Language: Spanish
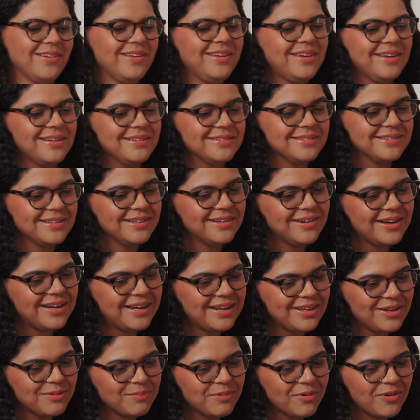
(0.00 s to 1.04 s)
dije, no,
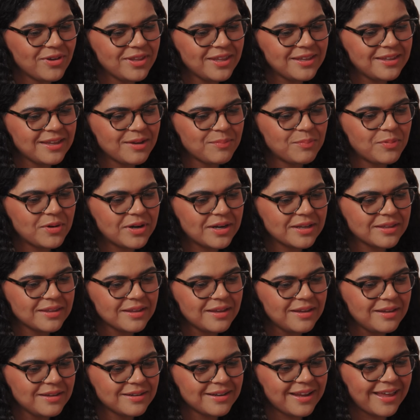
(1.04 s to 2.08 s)
vale, yo me voy de esta
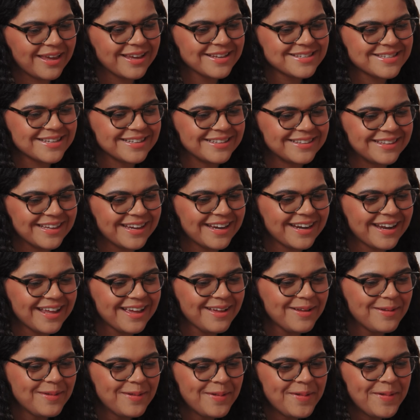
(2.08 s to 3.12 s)
puerta, nadie se
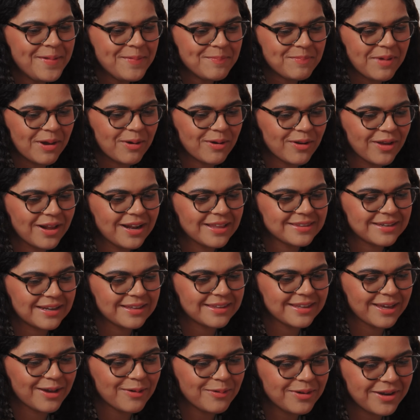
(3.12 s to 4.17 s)
entera. Me acuerdo que la
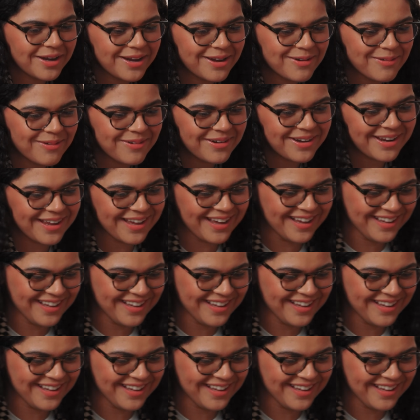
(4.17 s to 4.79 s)
traté de abrir y no abría.